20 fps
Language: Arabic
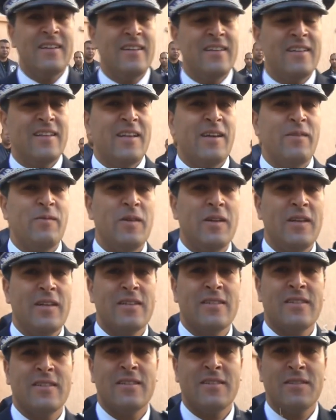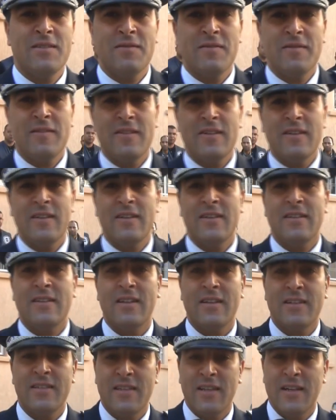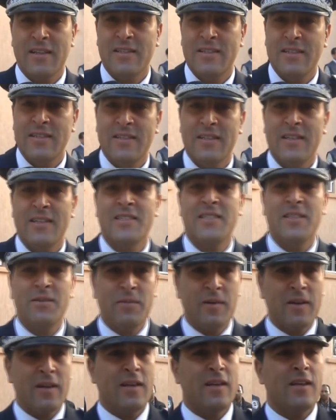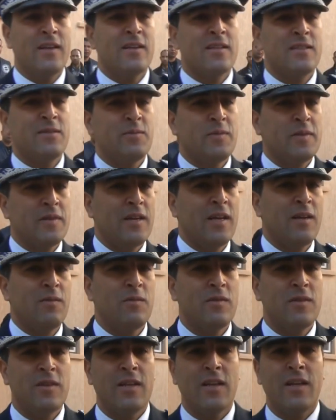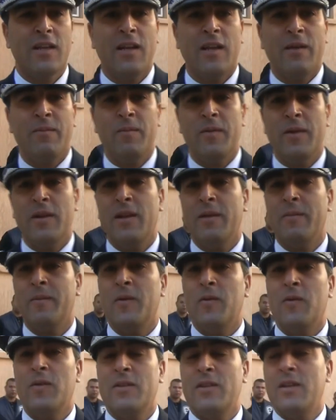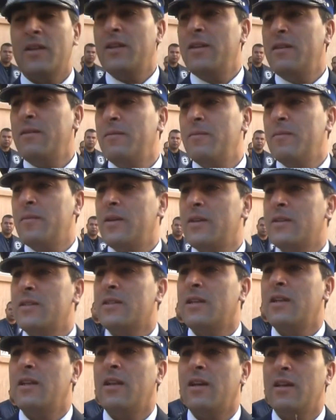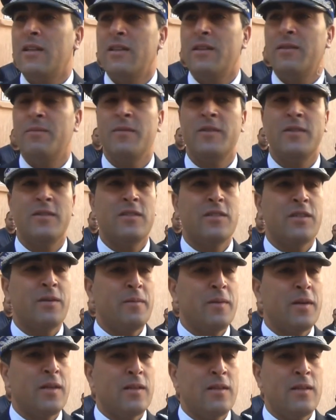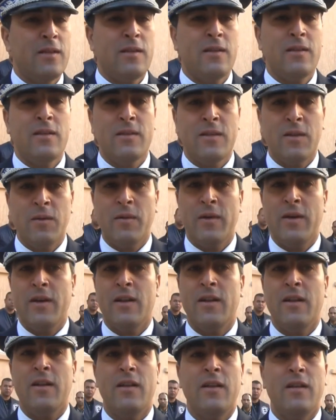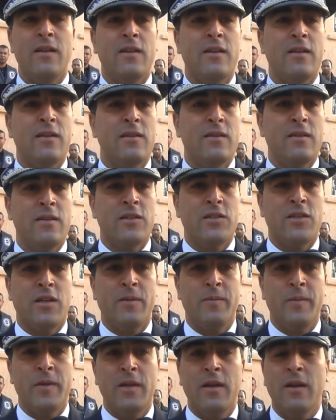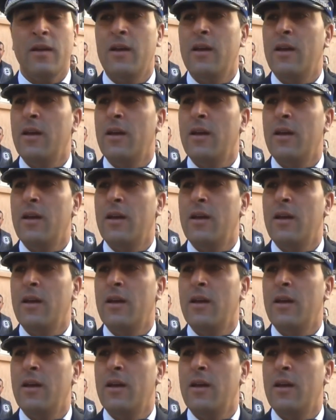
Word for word: العمليه تاتي في اطار استراتيجيه استباقيه اللي كتبناها المديريه العامه للامن الوطني من اجل الحد من جميع الظواهر الاجراميه